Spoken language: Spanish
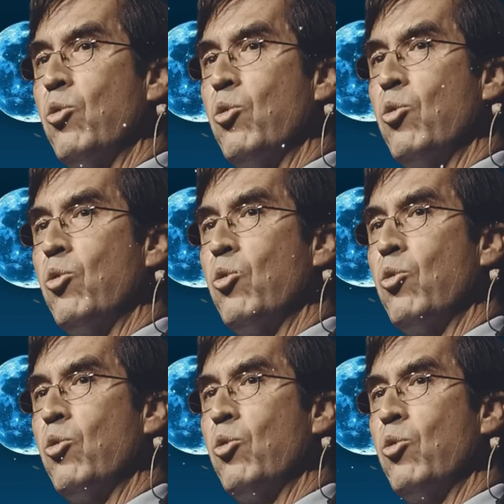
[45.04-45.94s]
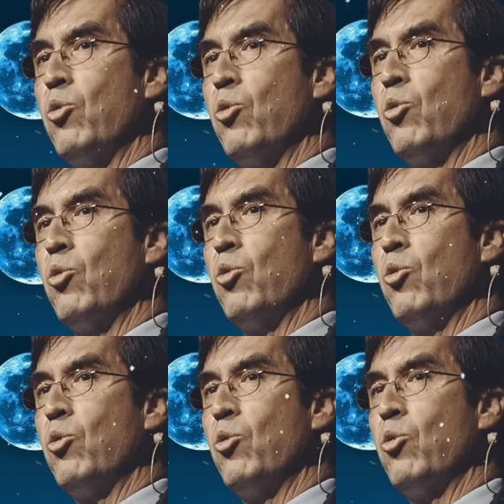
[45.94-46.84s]
Cuando yo trabajaba de
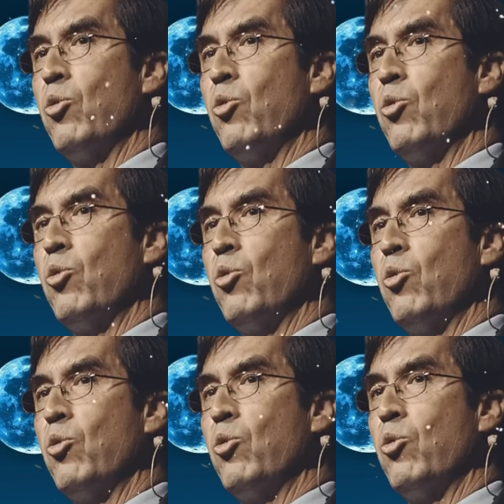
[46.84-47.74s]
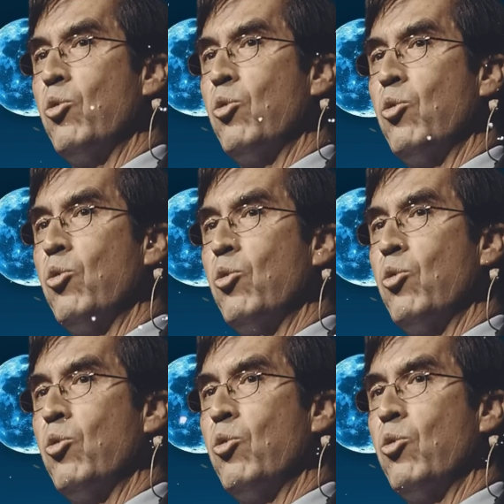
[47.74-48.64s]
cirujano en Estados Unidos,
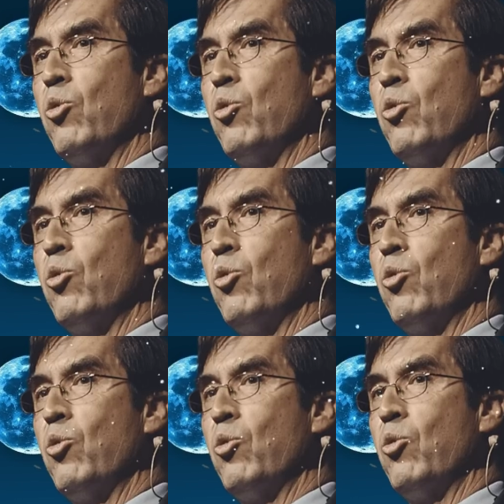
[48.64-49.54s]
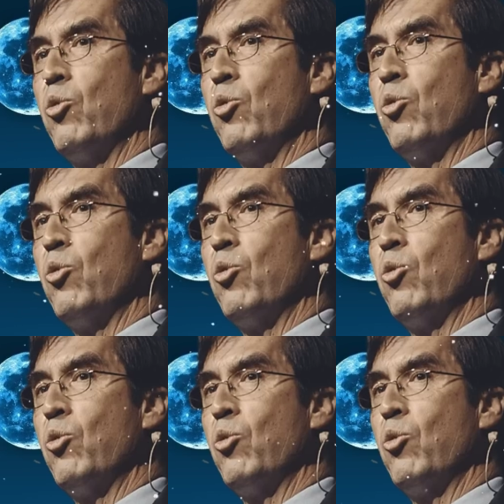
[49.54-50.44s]
enfrente de mi hospital estaba el
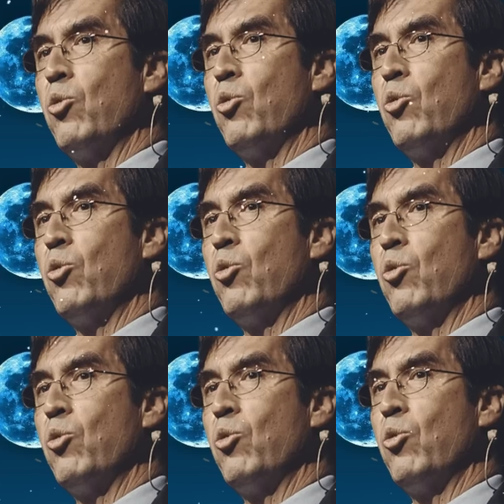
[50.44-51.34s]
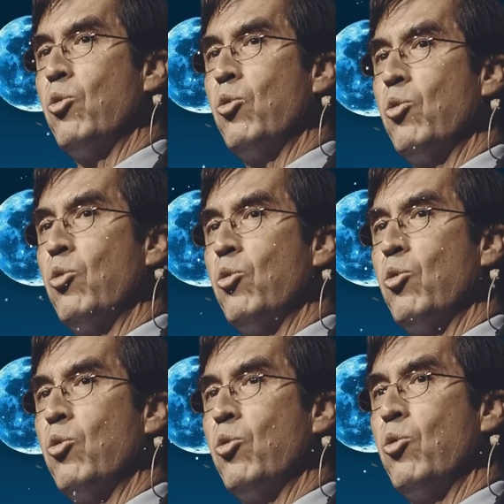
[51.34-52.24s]
hospital Dícones y había un
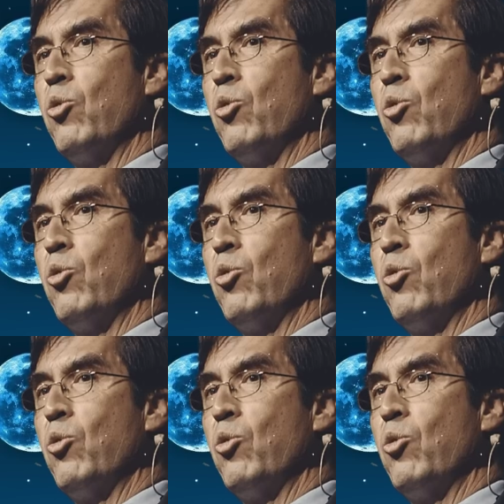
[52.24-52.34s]
cardiólogo